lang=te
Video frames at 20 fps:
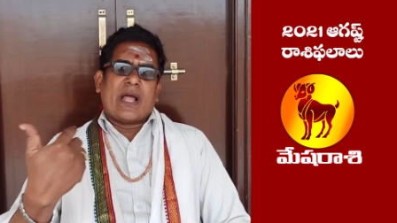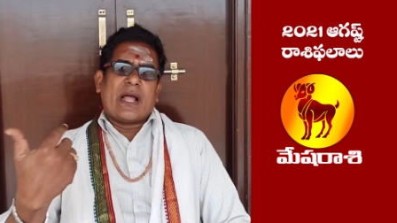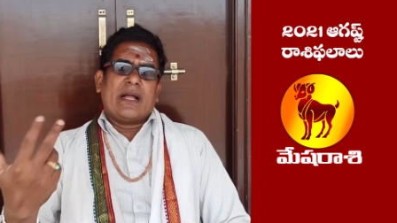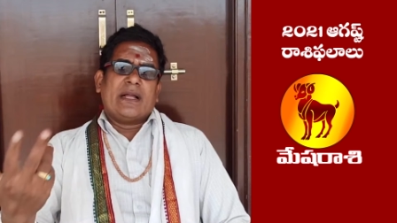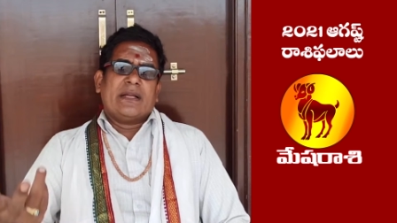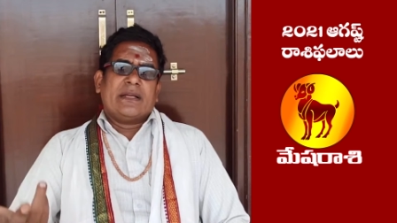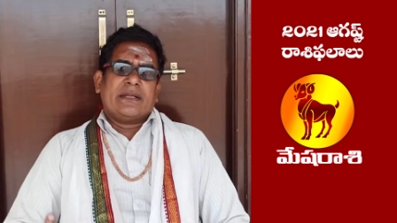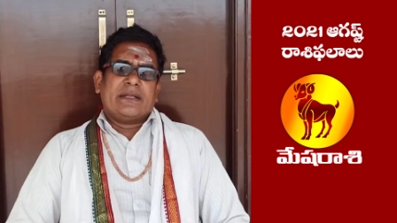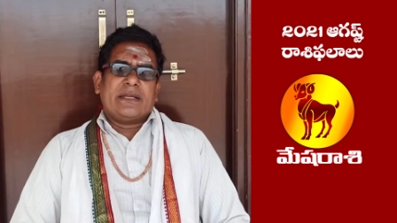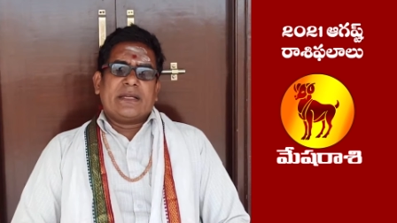కూడా
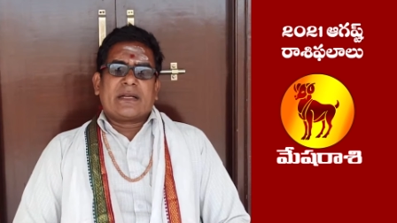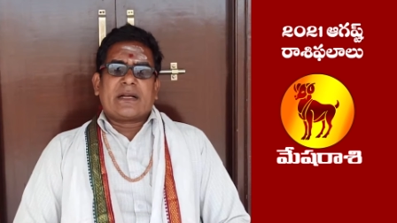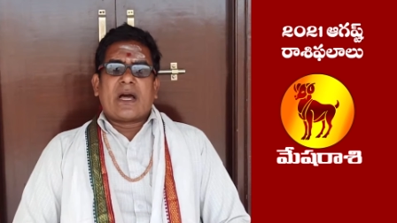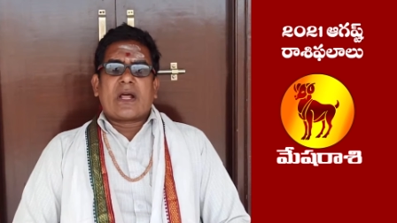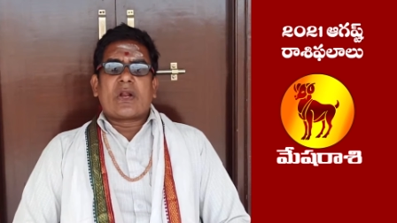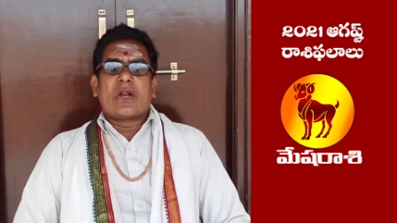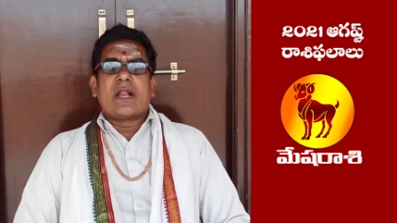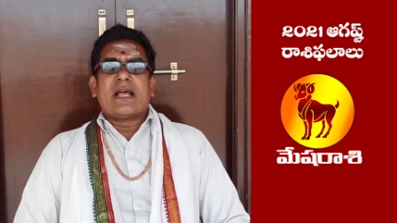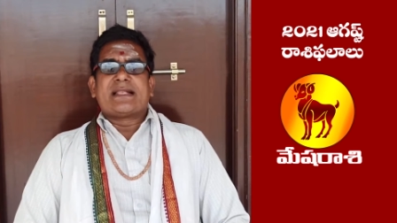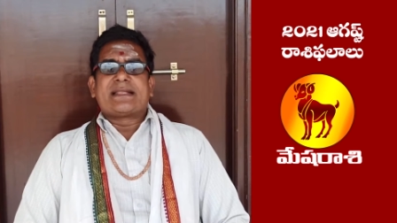ఈ
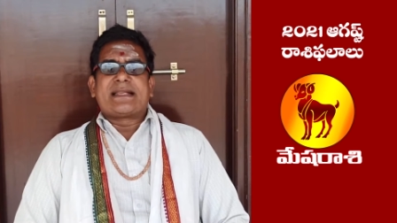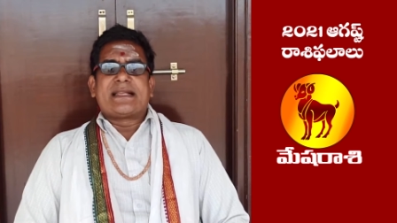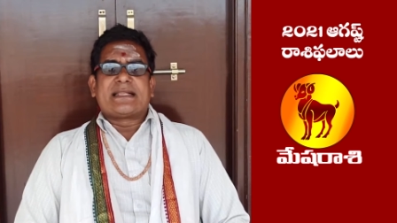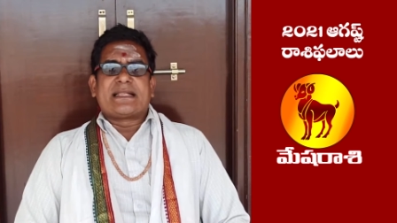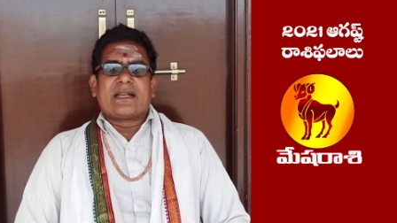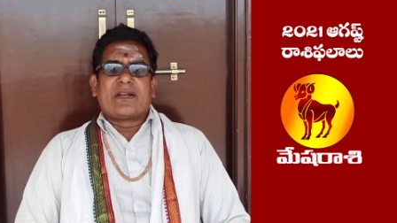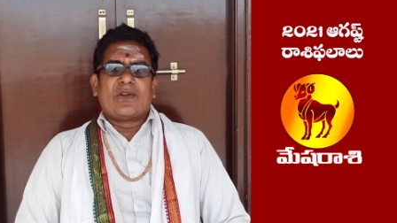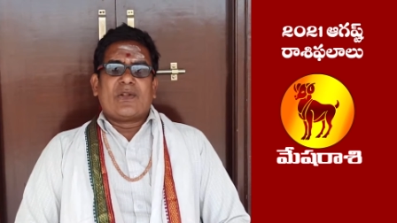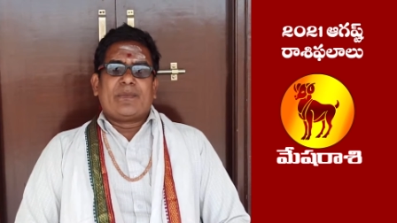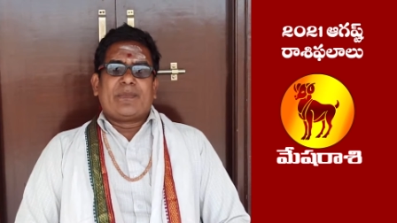కరోనా
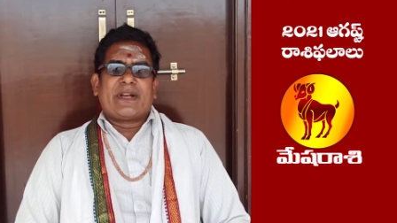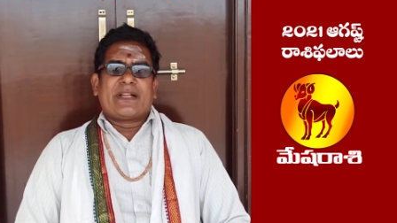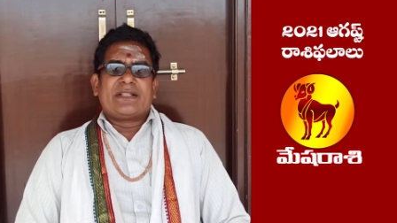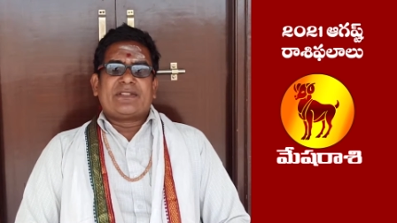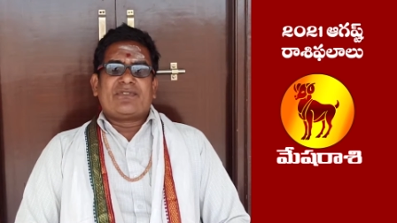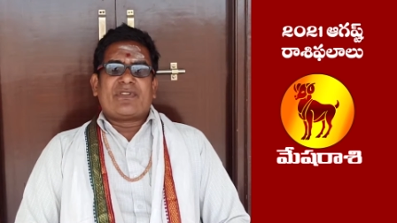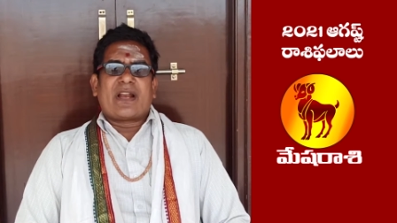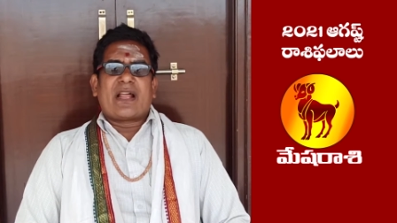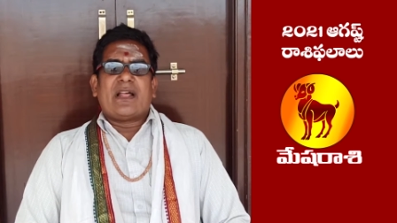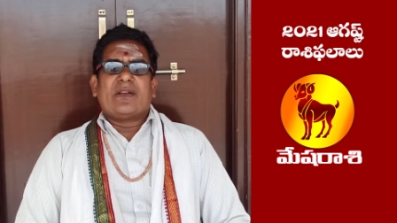సీజన్లో మరి
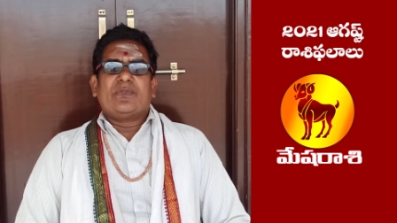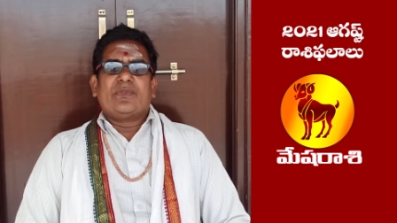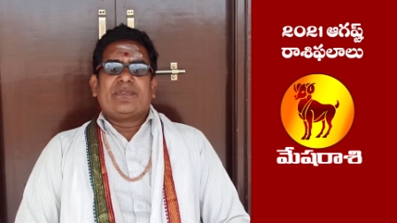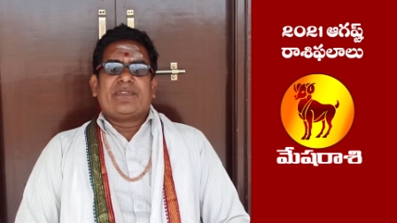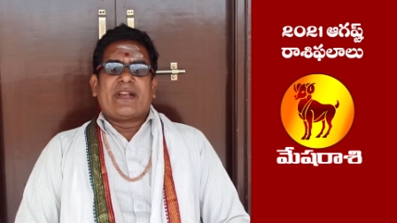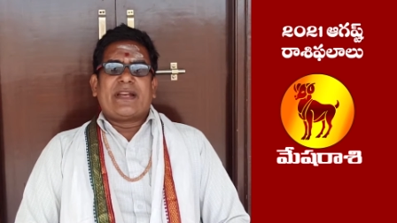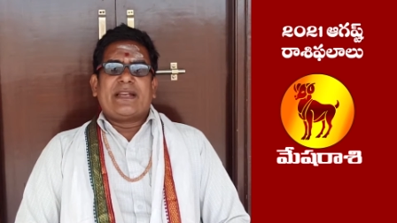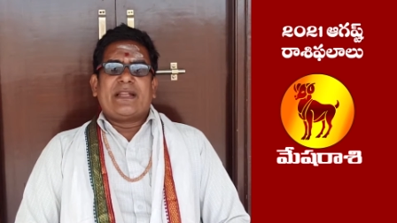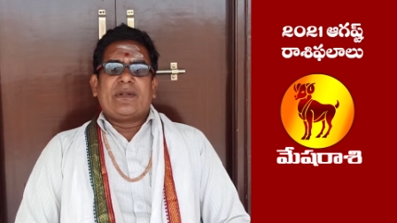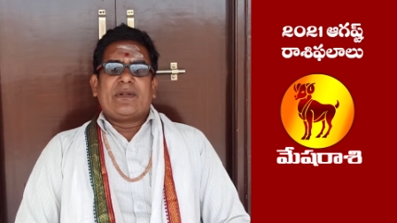జ్వరాలు
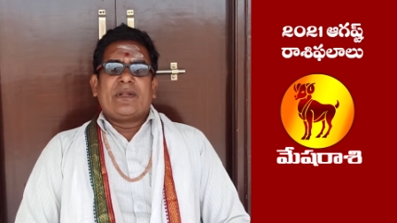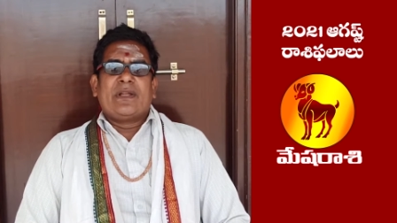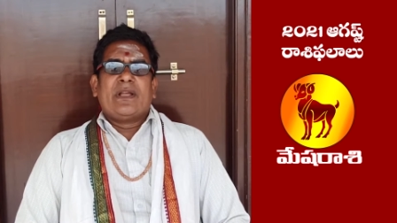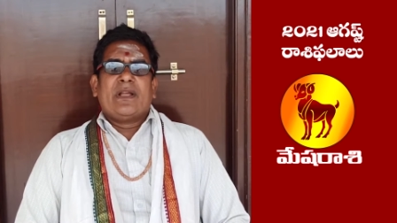ఇవన్నీ